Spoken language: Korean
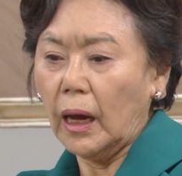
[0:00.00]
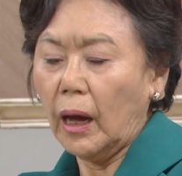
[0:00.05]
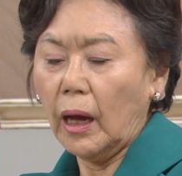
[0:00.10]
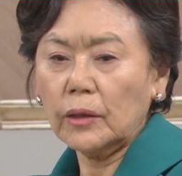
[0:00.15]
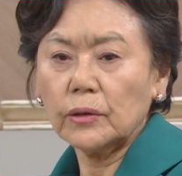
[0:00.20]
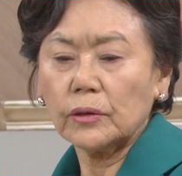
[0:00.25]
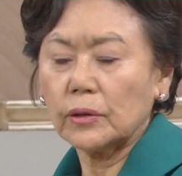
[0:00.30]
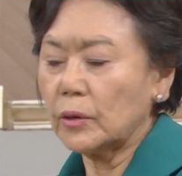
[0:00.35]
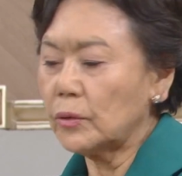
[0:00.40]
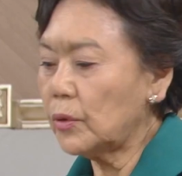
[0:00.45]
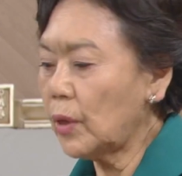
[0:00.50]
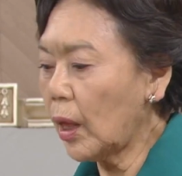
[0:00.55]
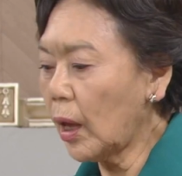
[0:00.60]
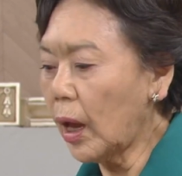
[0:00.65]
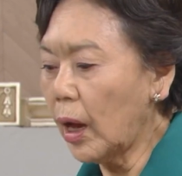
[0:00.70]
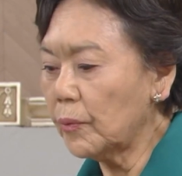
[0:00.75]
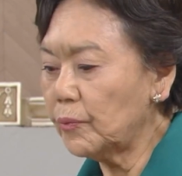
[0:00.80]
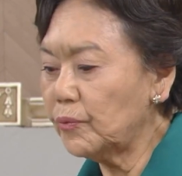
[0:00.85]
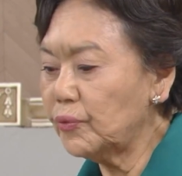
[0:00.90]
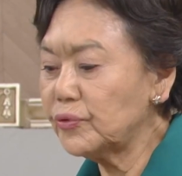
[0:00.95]
아니,
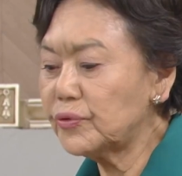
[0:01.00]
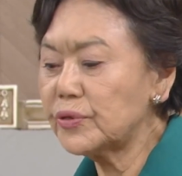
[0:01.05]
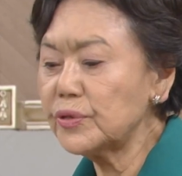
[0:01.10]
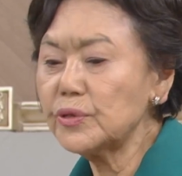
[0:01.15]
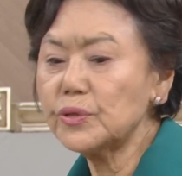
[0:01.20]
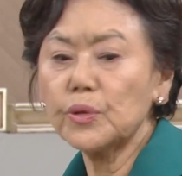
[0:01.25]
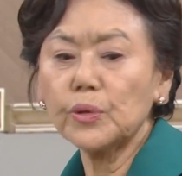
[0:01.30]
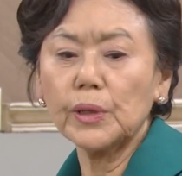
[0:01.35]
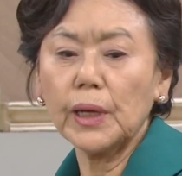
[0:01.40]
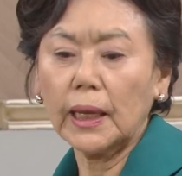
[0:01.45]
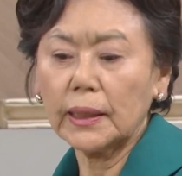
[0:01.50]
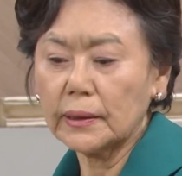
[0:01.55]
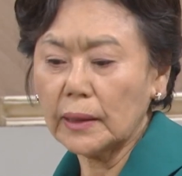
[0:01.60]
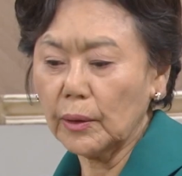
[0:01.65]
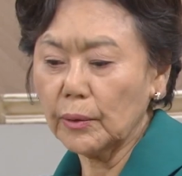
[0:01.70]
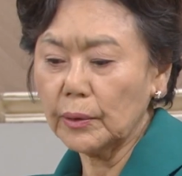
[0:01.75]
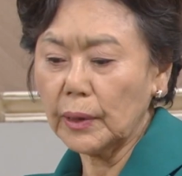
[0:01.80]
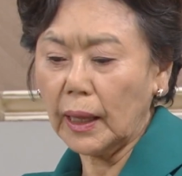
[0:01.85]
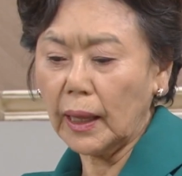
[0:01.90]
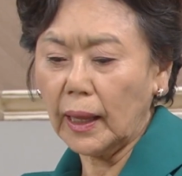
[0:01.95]
내가 무슨 소리 했다
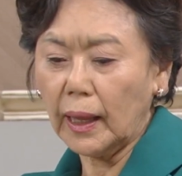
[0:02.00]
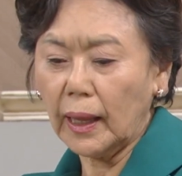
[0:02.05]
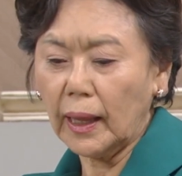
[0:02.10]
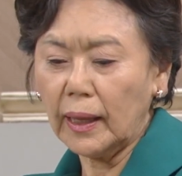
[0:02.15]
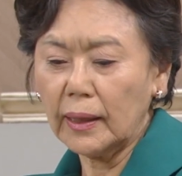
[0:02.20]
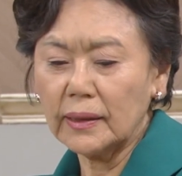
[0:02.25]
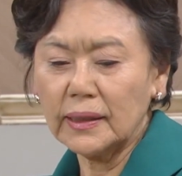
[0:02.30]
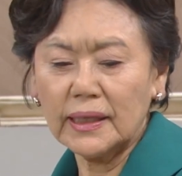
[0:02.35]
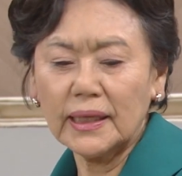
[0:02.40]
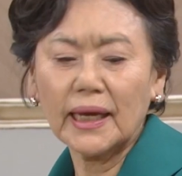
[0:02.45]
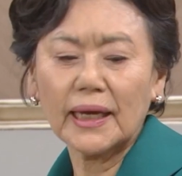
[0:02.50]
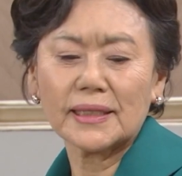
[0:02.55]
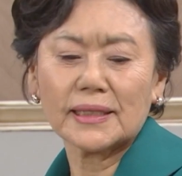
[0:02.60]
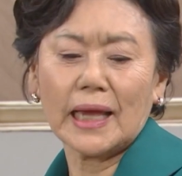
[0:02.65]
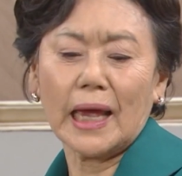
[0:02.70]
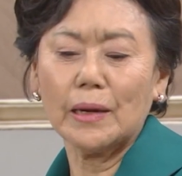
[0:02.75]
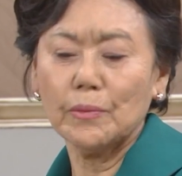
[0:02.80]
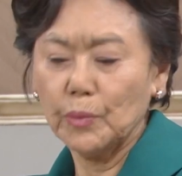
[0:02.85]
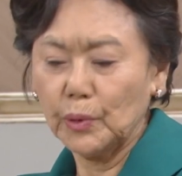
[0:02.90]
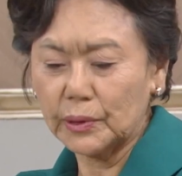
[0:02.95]
그래. 네가
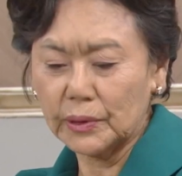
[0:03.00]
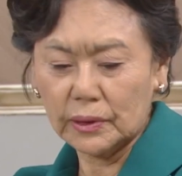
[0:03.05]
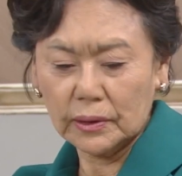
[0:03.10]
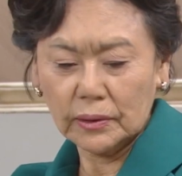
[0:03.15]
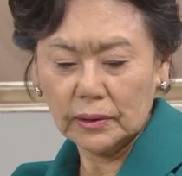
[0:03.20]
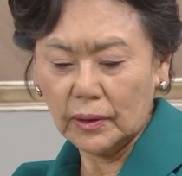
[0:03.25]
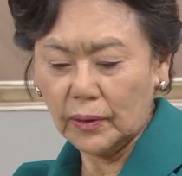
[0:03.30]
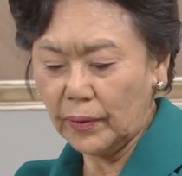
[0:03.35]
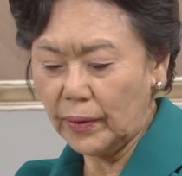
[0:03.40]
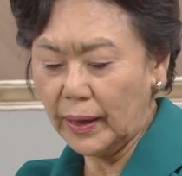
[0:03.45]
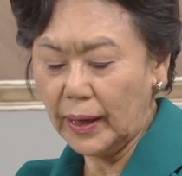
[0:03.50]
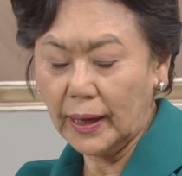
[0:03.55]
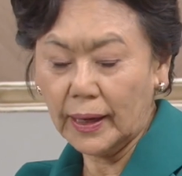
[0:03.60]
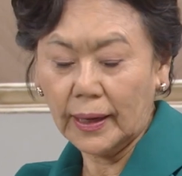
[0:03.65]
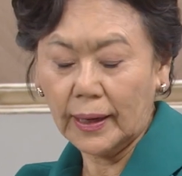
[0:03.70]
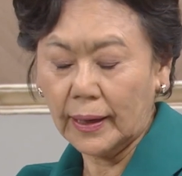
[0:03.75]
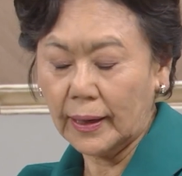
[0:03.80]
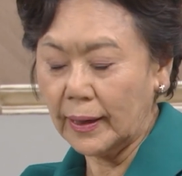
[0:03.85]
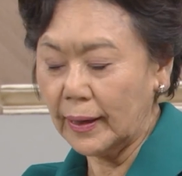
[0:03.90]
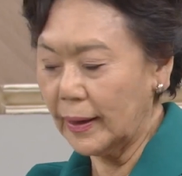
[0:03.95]
잘못 들은
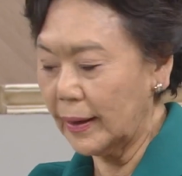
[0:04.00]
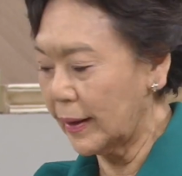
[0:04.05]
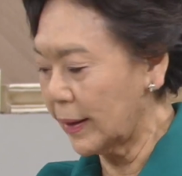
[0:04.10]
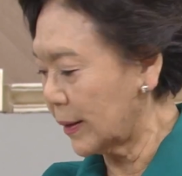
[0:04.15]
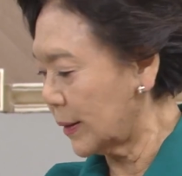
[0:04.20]
거야.